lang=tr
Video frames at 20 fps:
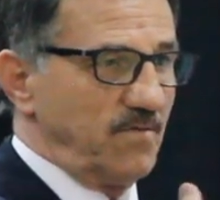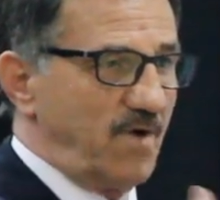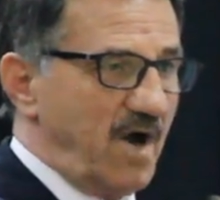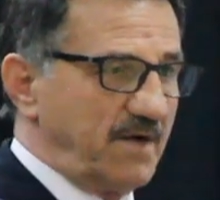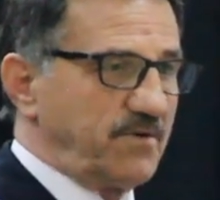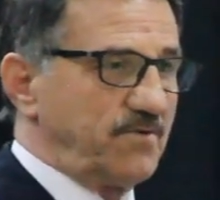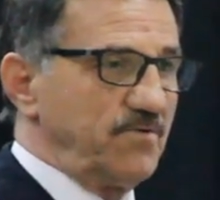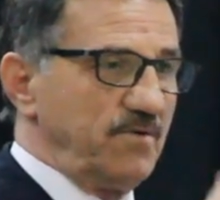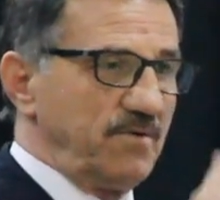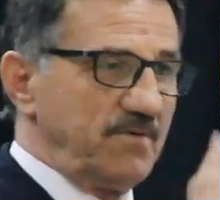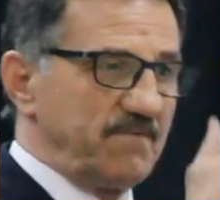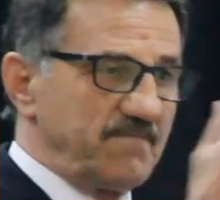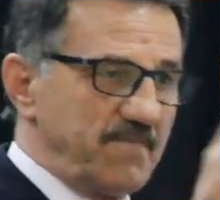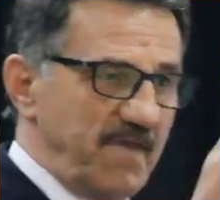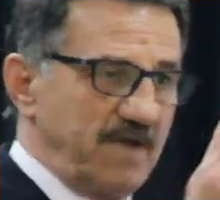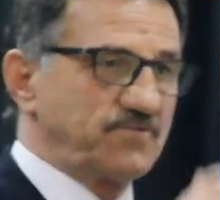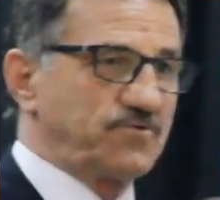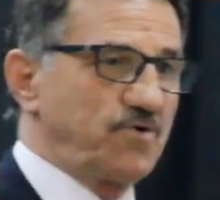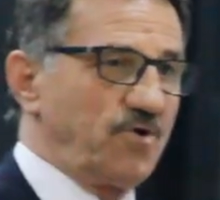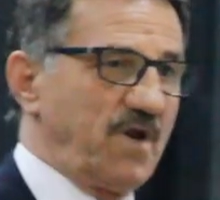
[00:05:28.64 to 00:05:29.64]
akü
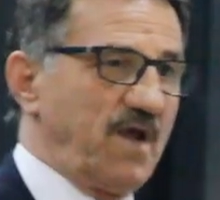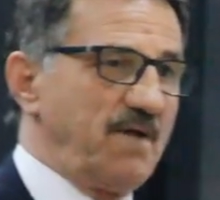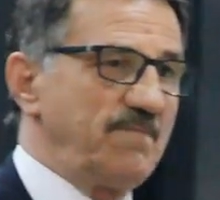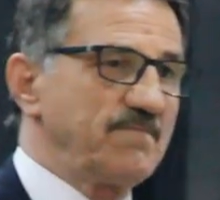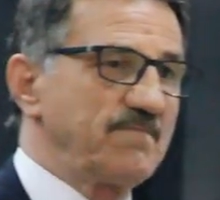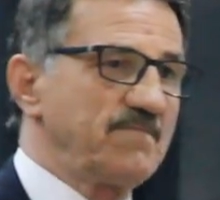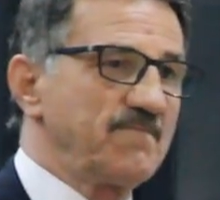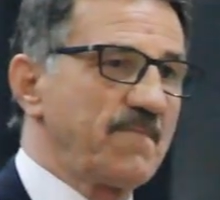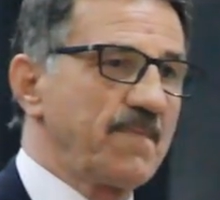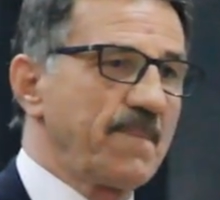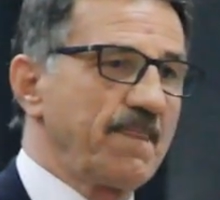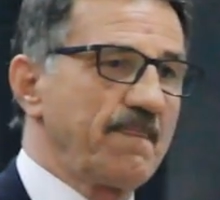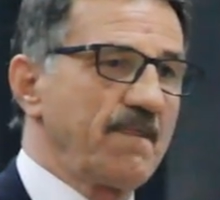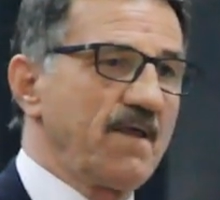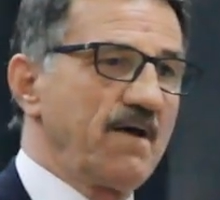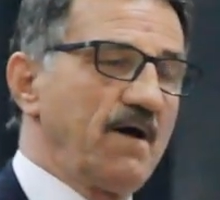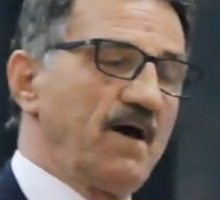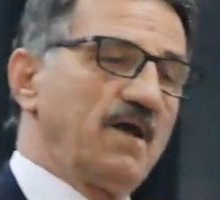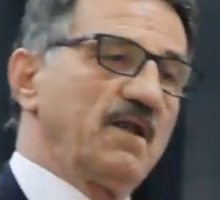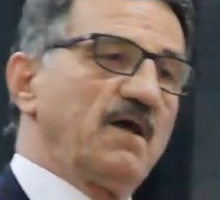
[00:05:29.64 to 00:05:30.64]
ve çorap
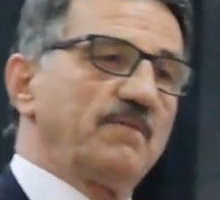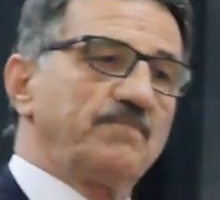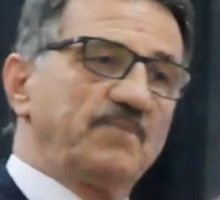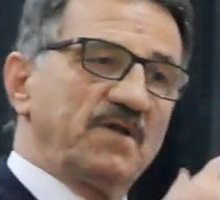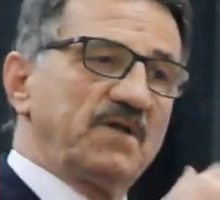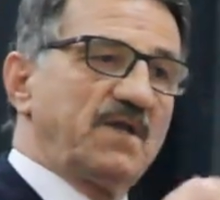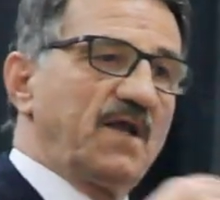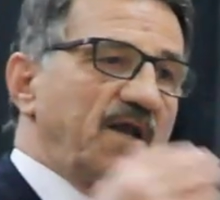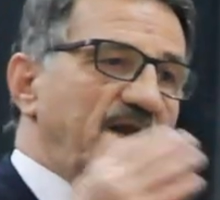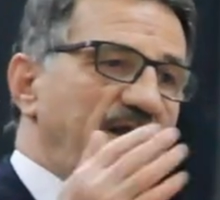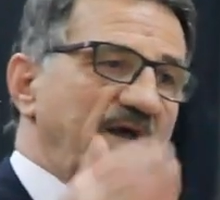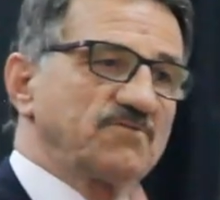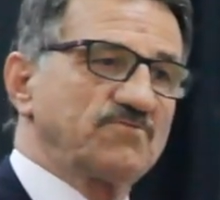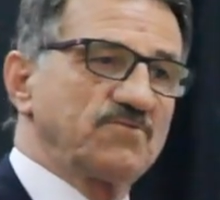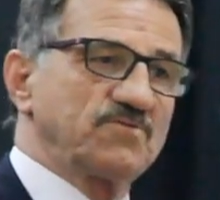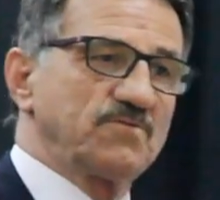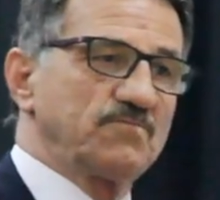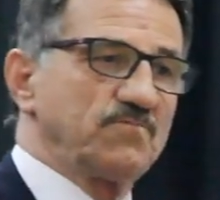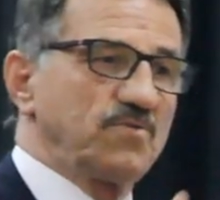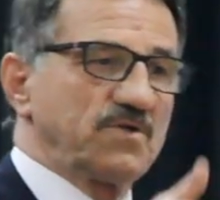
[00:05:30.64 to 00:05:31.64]
Allah bin kere
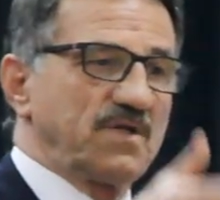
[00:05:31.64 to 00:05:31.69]
razı olsun.